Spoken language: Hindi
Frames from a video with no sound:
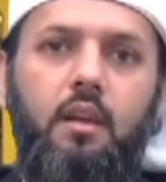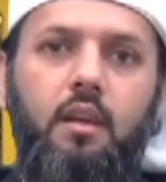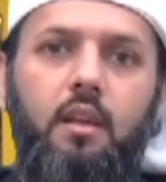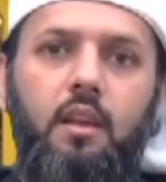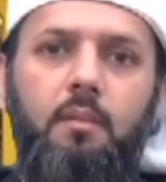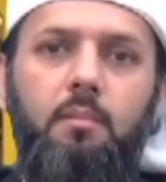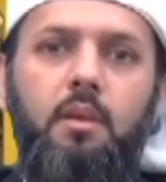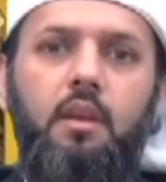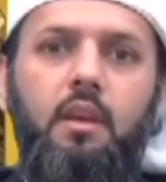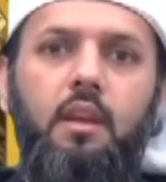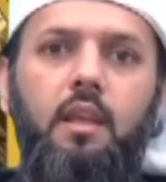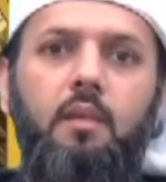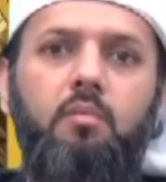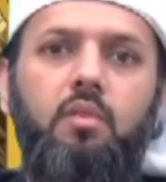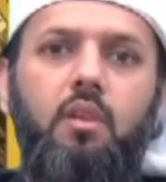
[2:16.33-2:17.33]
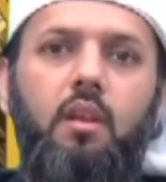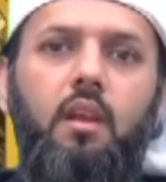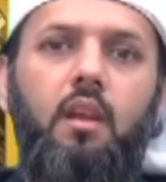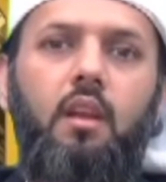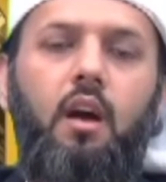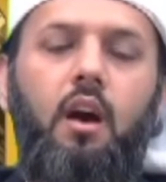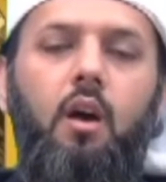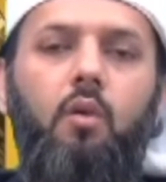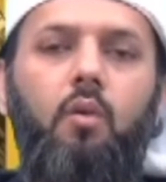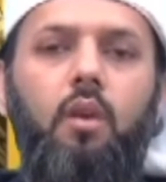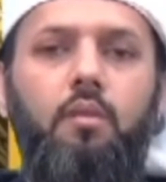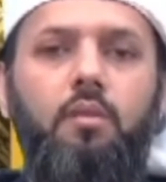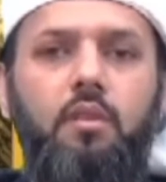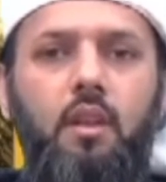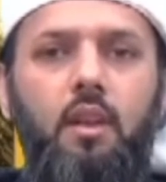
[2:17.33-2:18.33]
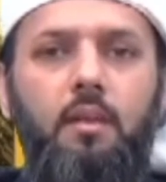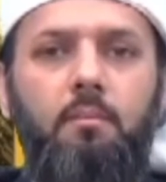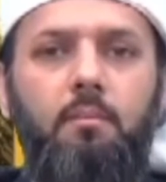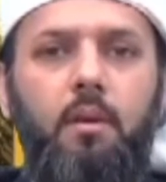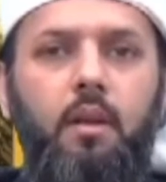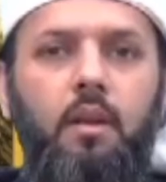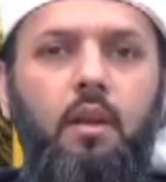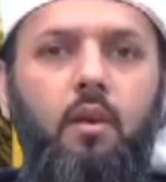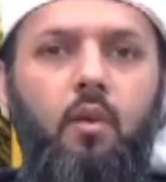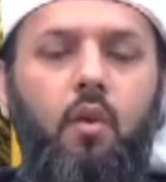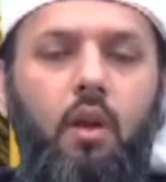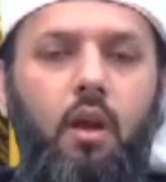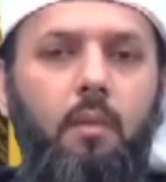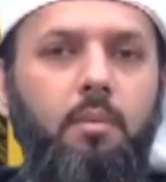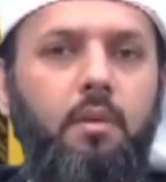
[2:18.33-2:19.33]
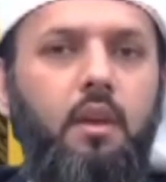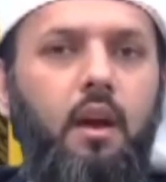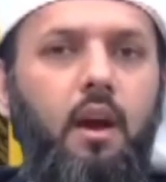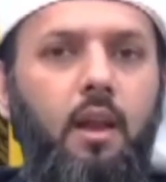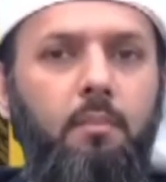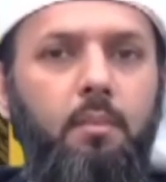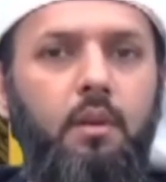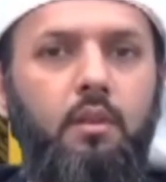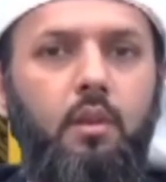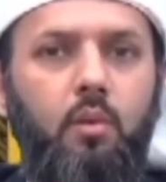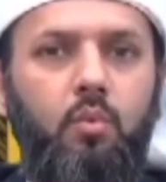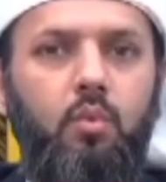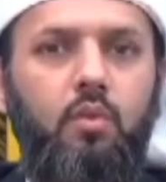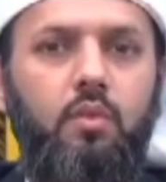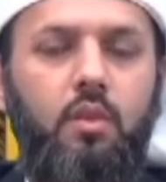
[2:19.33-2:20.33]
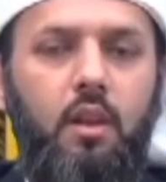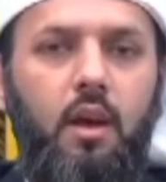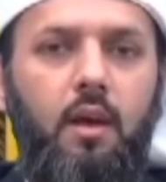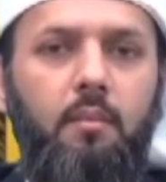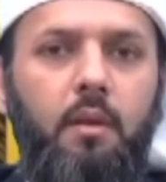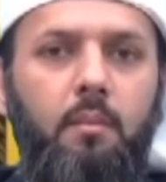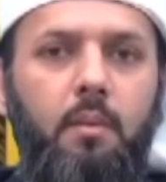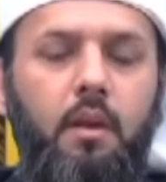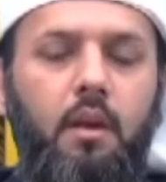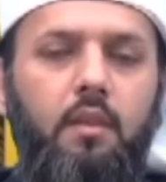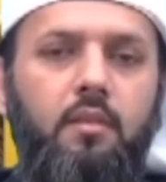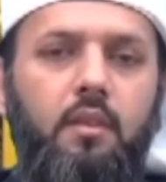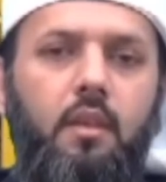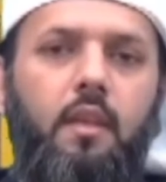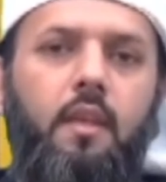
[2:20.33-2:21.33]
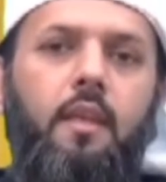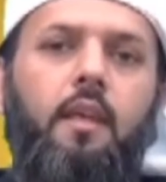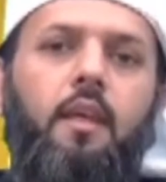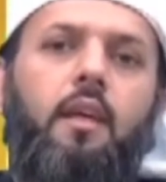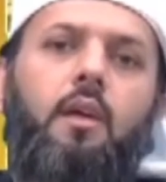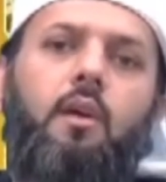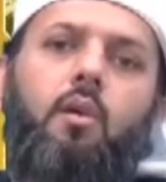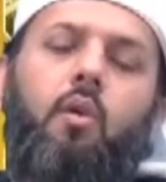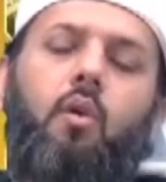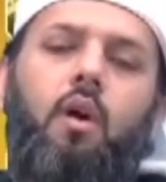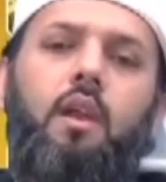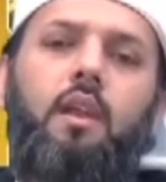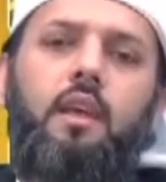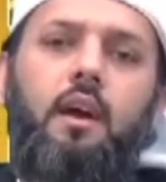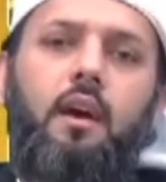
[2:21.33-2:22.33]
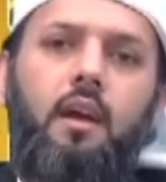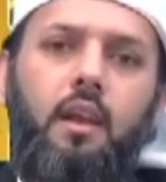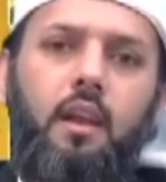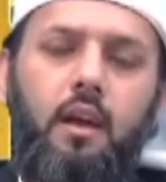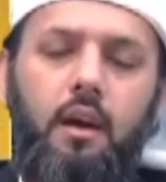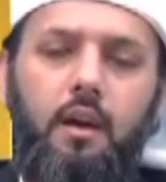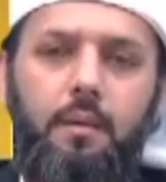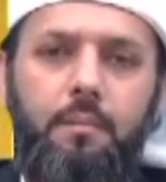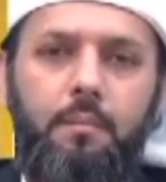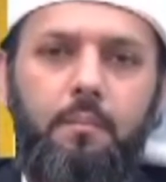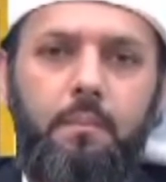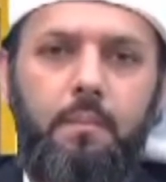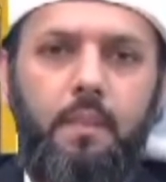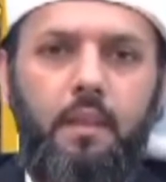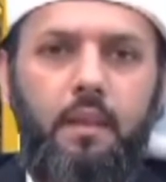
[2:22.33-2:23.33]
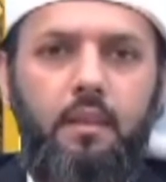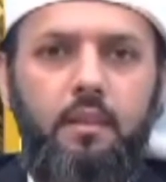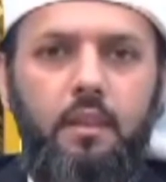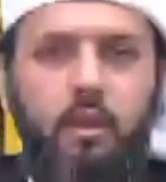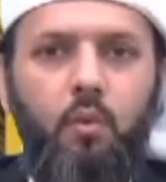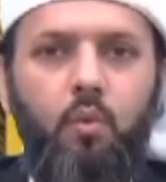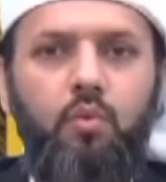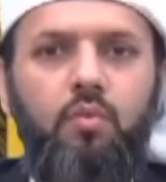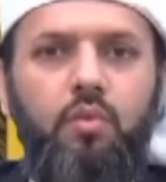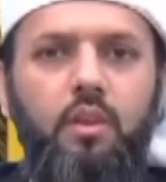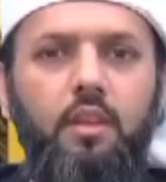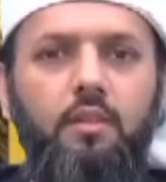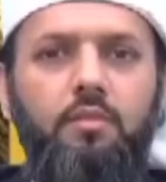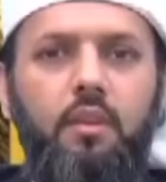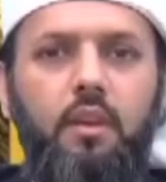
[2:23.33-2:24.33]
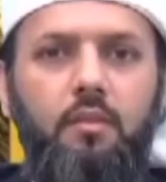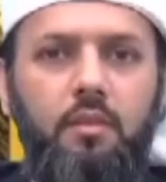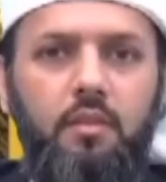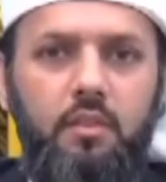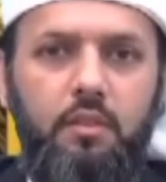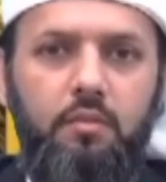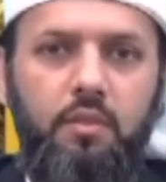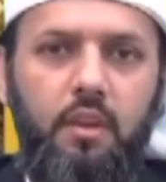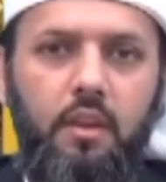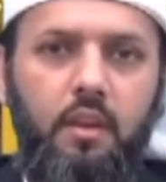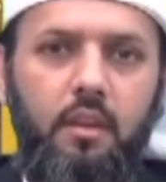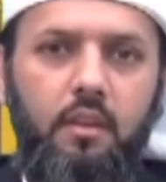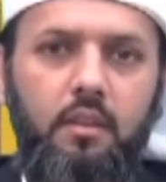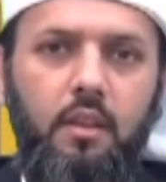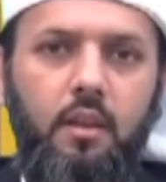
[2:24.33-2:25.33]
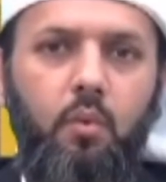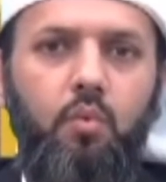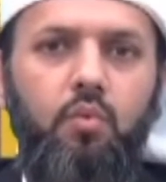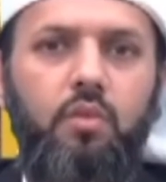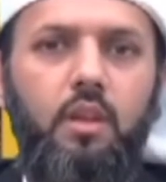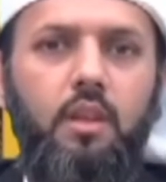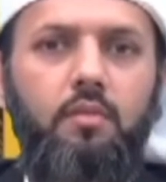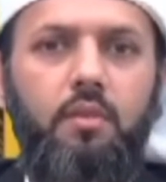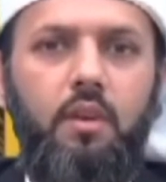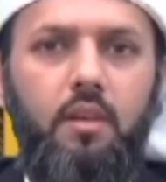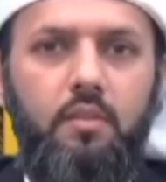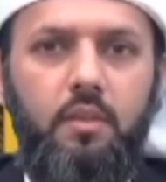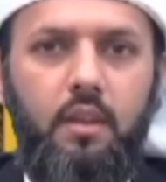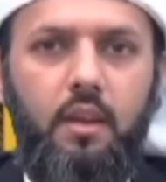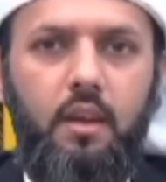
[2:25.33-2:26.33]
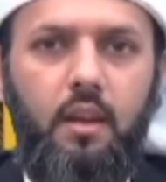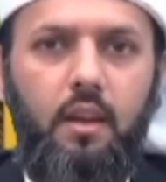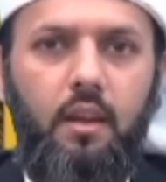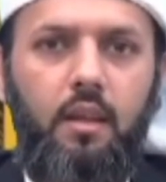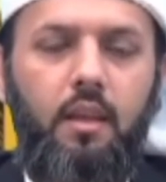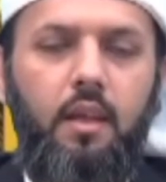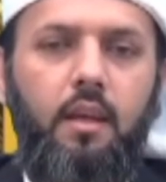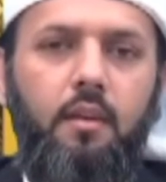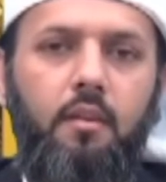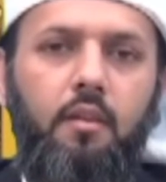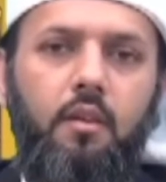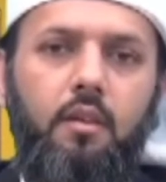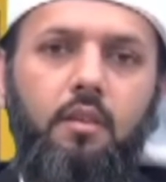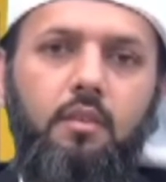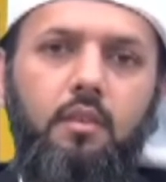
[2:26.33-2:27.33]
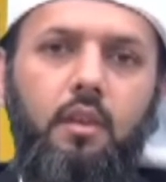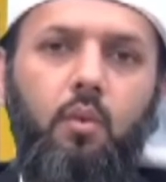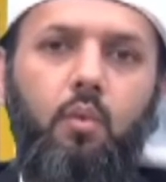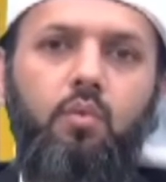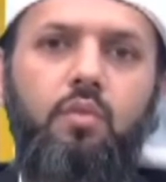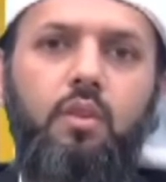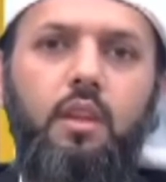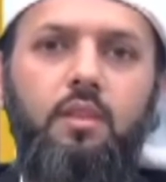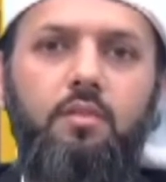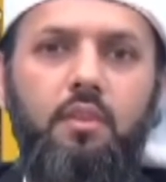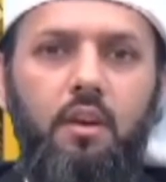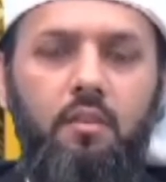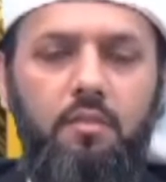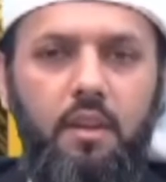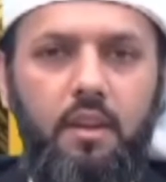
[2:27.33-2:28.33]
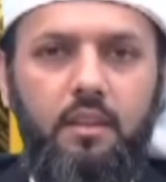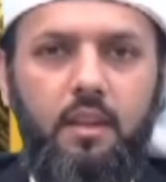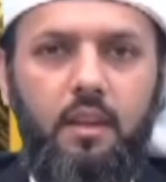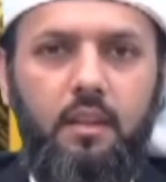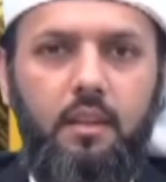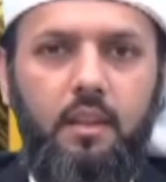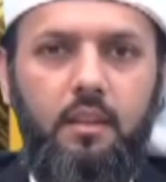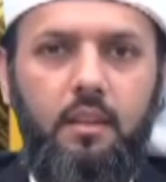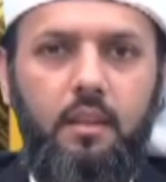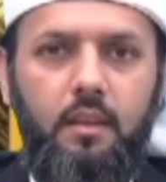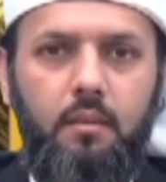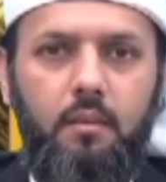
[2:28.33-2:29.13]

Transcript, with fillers: नबी करीम सल्लल्लाहु अलैहि वसल्लम पर और आपकी आल पर दरूद सलाम ना पढ़ा जाए औलिया अल्लाह दरूद शरीफ के वजीफ़े दरूद शरीफ का ज़िक्र दरूद शरीफ का वर्द करते थे